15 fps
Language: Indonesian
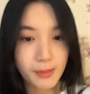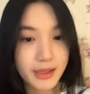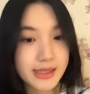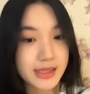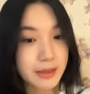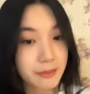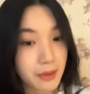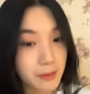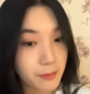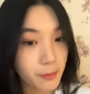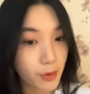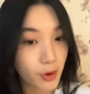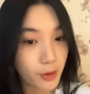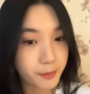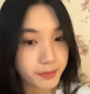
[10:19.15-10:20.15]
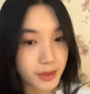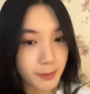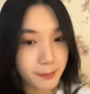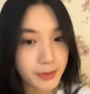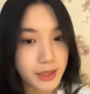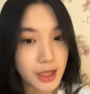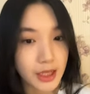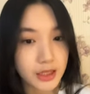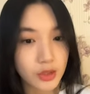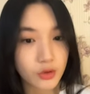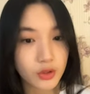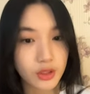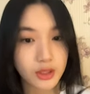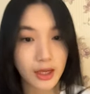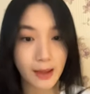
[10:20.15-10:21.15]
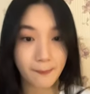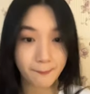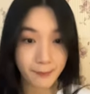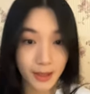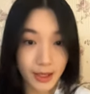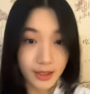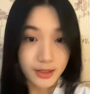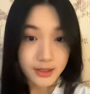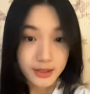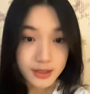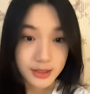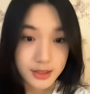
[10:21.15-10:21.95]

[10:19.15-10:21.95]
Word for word: main sama Bob tapi nggak tahu kenapa